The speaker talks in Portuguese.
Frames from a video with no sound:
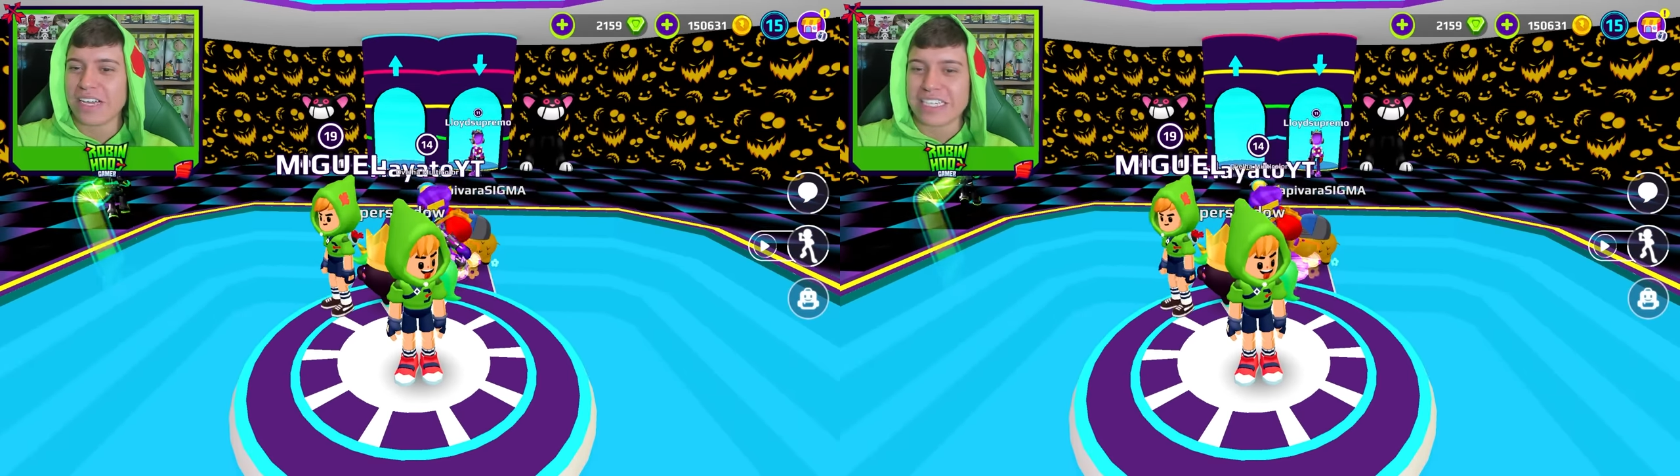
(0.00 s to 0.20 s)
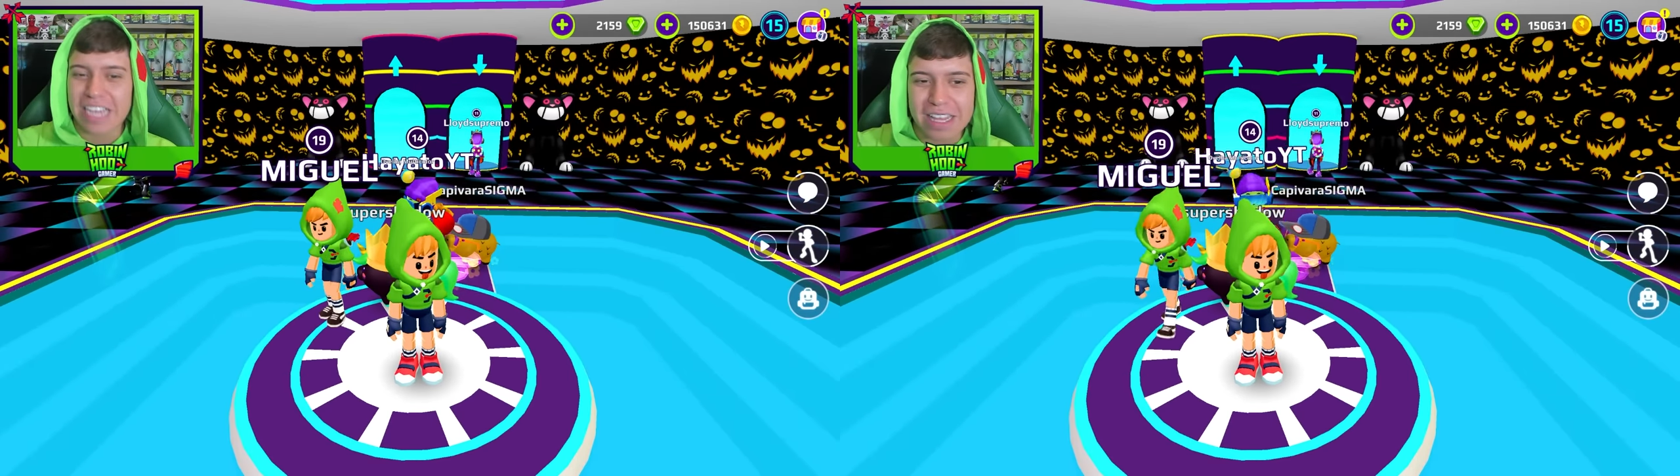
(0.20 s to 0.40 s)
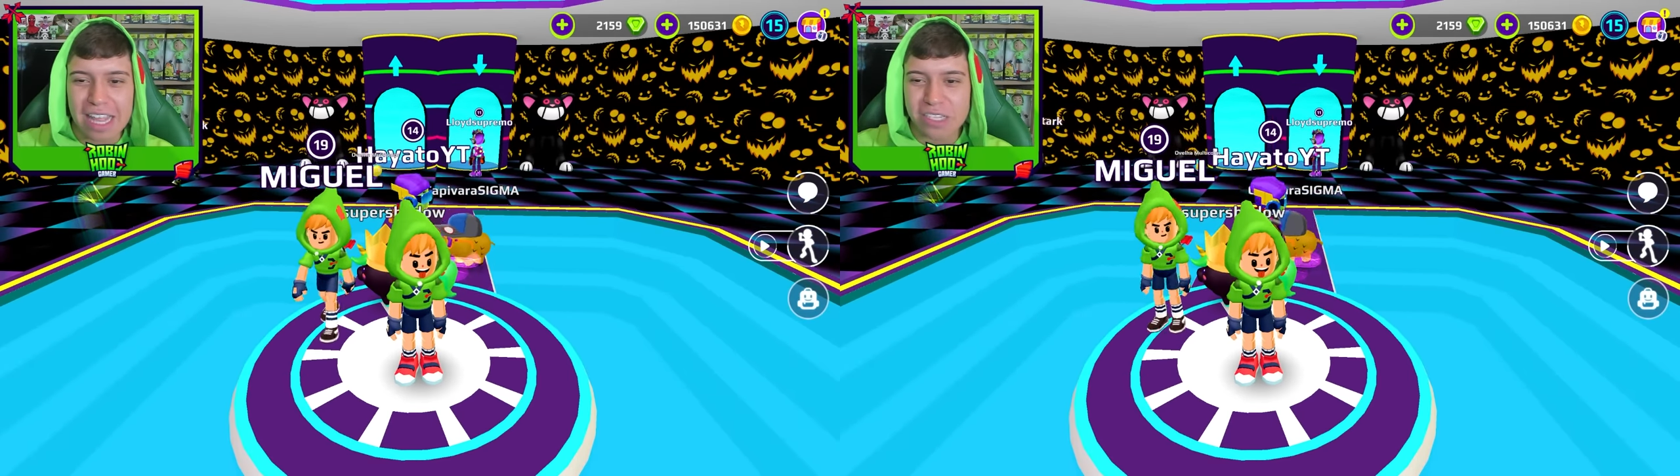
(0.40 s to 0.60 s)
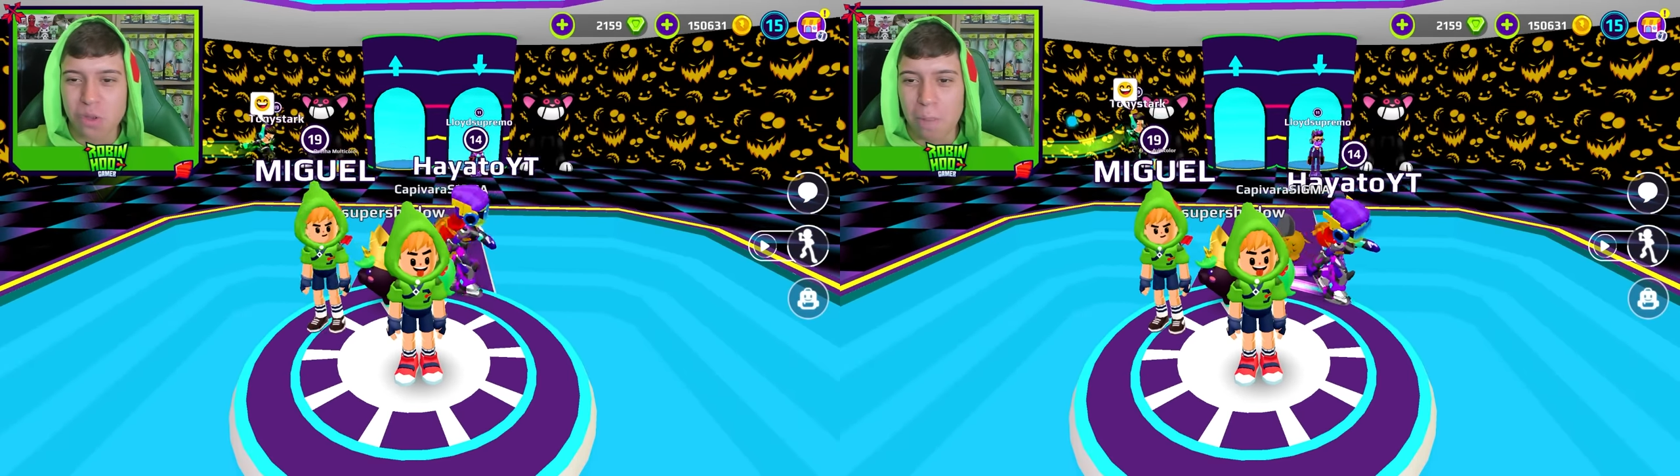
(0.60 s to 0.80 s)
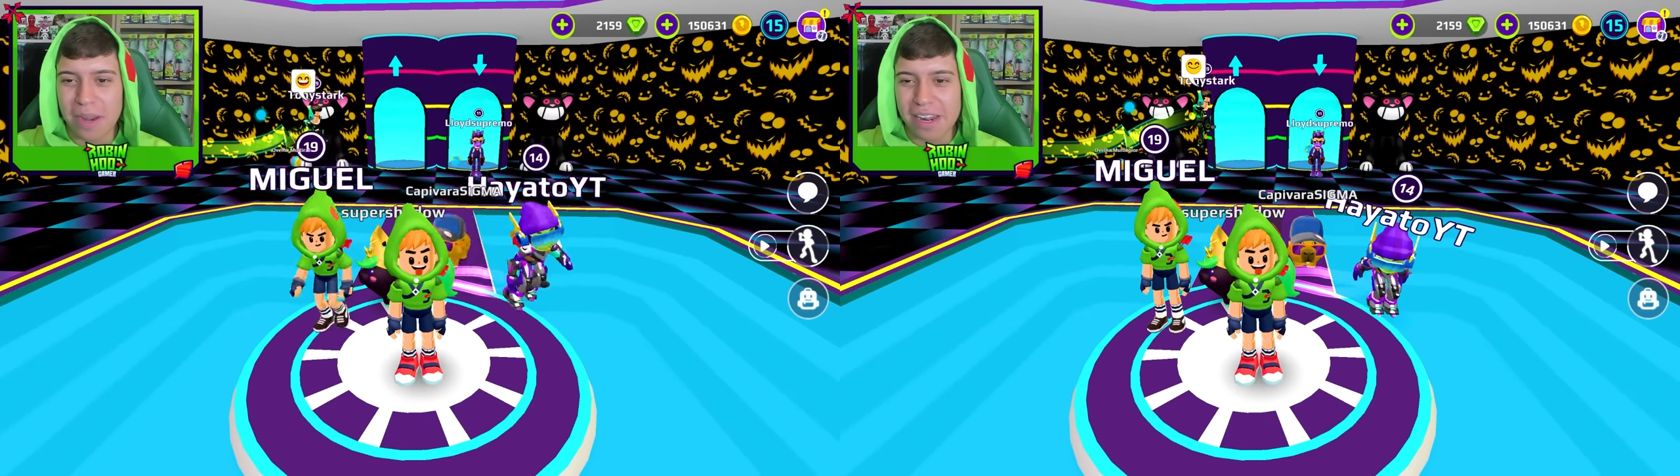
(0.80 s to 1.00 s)
Já
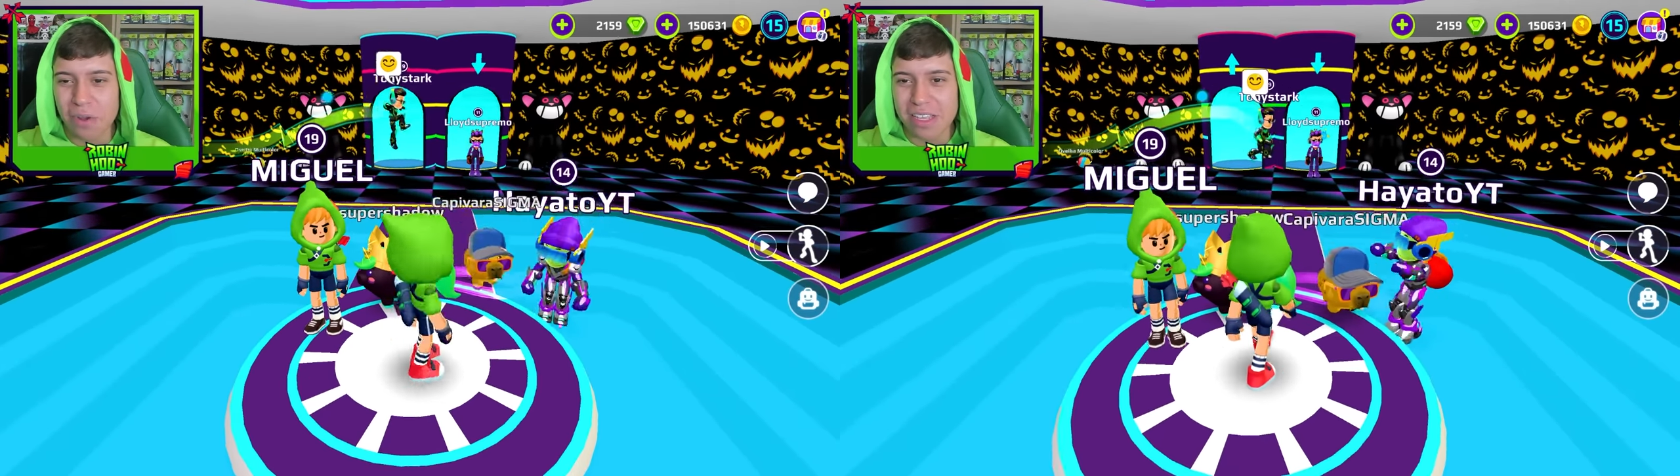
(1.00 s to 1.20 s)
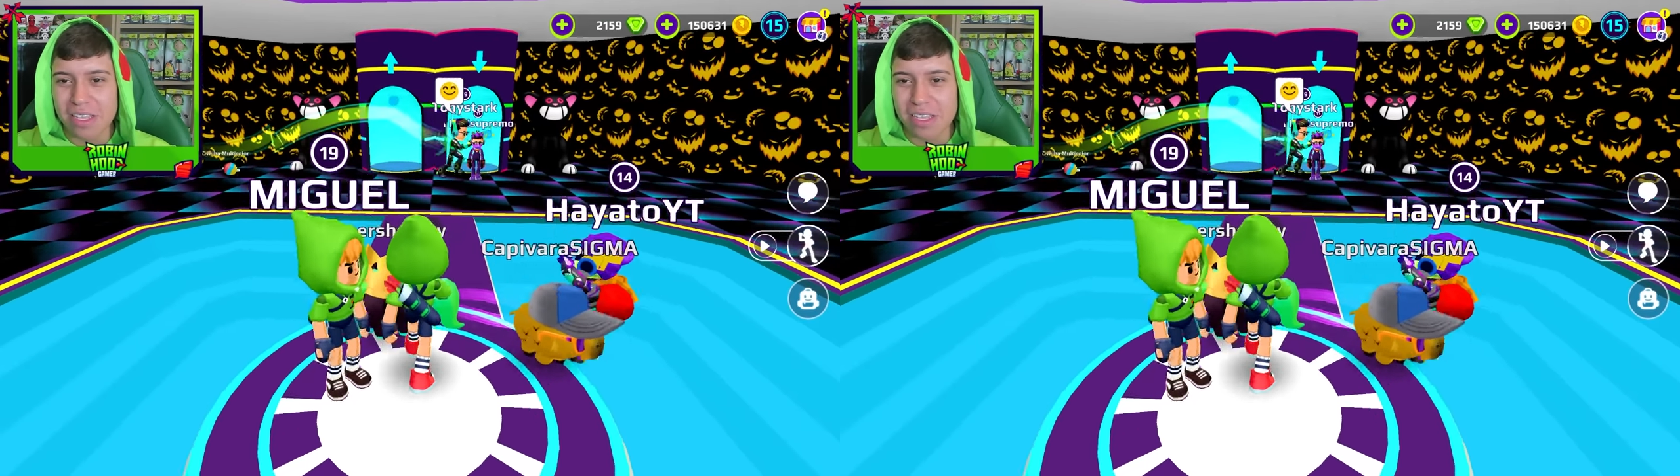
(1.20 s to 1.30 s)
descobriram que